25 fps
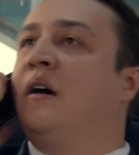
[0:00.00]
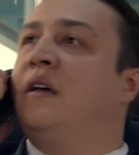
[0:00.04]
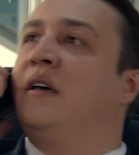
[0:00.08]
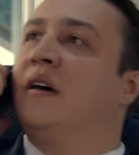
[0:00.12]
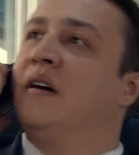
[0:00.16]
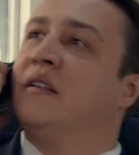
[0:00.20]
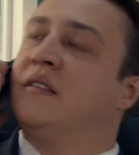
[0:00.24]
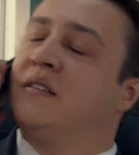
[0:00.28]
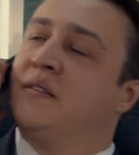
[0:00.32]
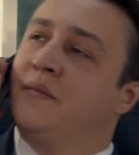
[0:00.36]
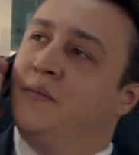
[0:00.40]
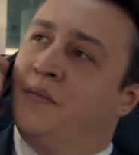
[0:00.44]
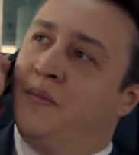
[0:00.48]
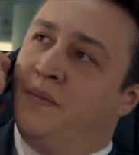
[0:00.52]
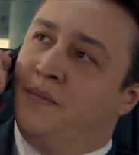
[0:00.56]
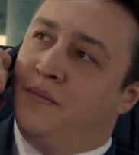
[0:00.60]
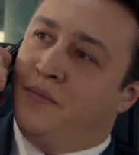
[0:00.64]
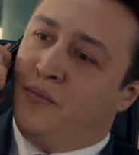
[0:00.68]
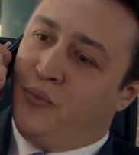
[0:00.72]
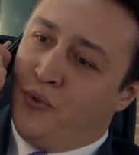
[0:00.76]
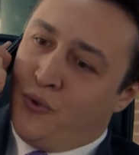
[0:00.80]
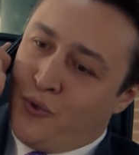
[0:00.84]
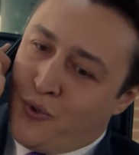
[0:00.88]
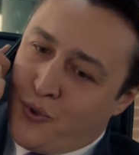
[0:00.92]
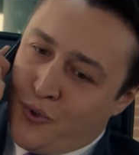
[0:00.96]
Hayatım
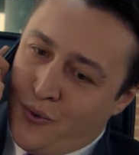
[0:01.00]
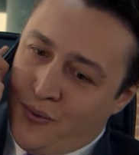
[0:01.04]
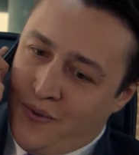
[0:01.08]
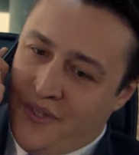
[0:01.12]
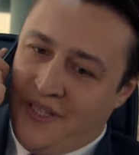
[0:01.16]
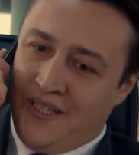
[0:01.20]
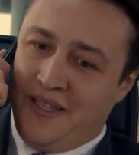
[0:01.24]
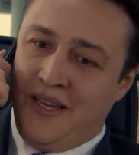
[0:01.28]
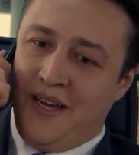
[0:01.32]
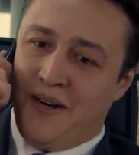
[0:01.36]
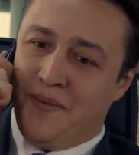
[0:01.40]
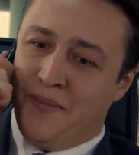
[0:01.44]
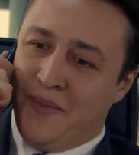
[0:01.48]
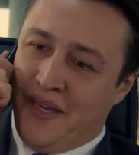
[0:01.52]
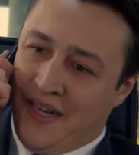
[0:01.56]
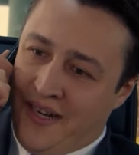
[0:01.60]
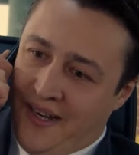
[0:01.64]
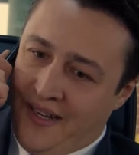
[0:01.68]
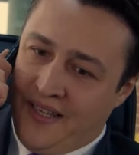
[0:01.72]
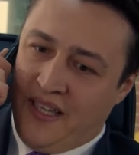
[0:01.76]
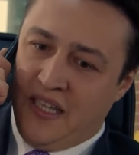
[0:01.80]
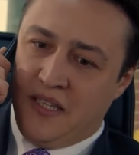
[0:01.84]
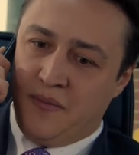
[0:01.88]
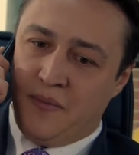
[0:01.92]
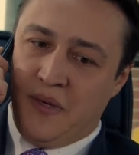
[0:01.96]
bulsun gider
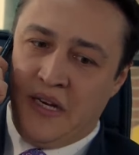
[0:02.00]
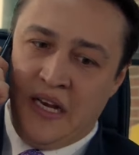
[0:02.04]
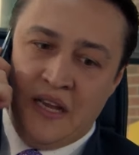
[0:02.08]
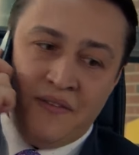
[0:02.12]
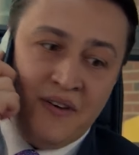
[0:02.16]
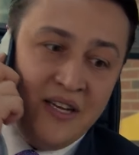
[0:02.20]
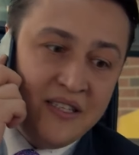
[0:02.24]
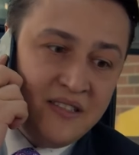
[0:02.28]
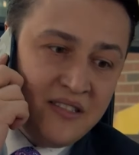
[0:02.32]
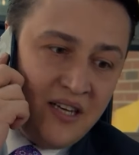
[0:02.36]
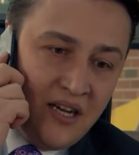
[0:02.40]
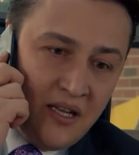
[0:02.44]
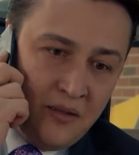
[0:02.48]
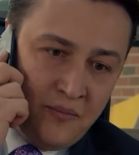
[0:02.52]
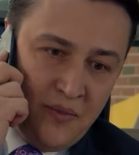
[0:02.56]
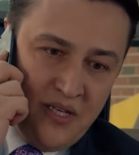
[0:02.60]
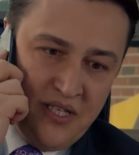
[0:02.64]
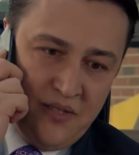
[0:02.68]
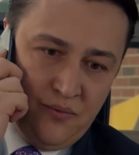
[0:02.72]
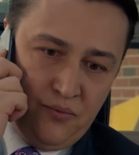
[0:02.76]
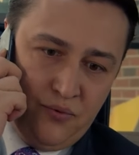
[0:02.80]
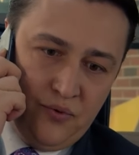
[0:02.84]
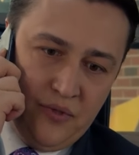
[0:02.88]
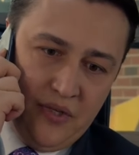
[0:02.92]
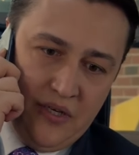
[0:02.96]
merak etme Levent
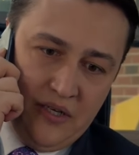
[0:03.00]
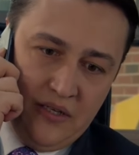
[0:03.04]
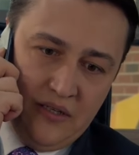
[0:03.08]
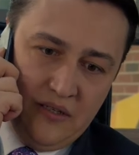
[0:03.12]
kalmaz burada.